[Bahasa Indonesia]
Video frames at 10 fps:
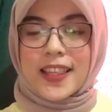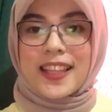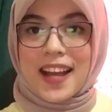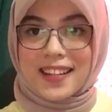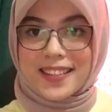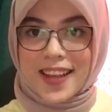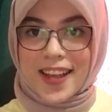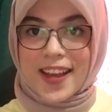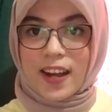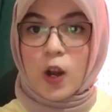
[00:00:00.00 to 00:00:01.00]
Tenang,
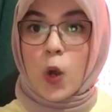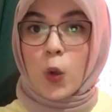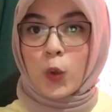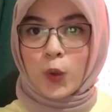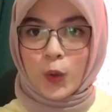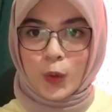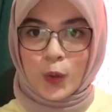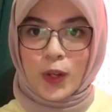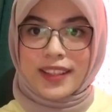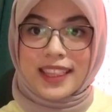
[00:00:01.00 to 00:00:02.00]
Jer.
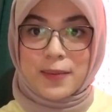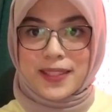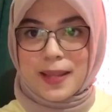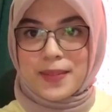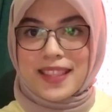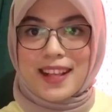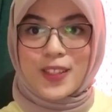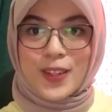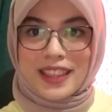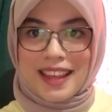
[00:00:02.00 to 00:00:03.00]
Untuk tips-tips
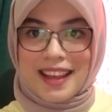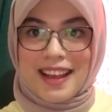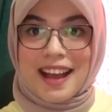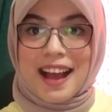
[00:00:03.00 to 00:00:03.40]
selanjutnya